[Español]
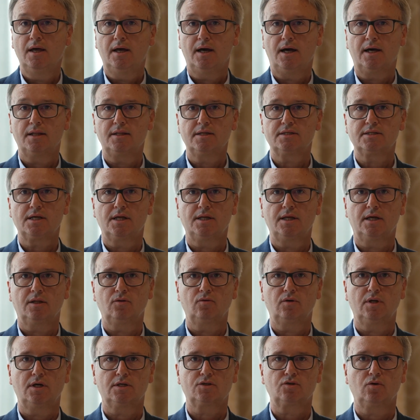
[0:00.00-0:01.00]
ha diseñado
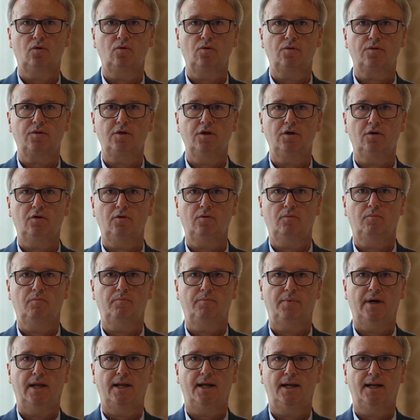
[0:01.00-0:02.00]
una solución
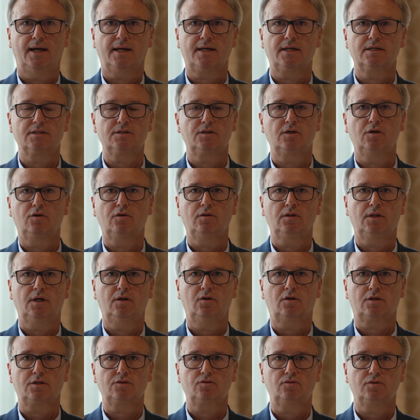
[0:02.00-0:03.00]
para la gestión de
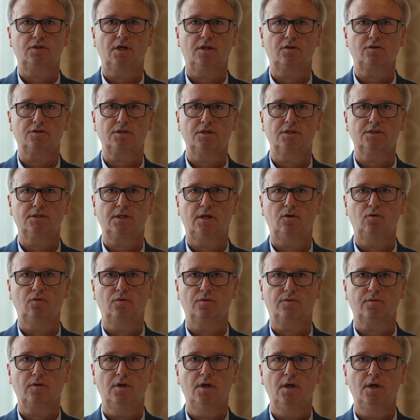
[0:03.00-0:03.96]
los resultados en salud,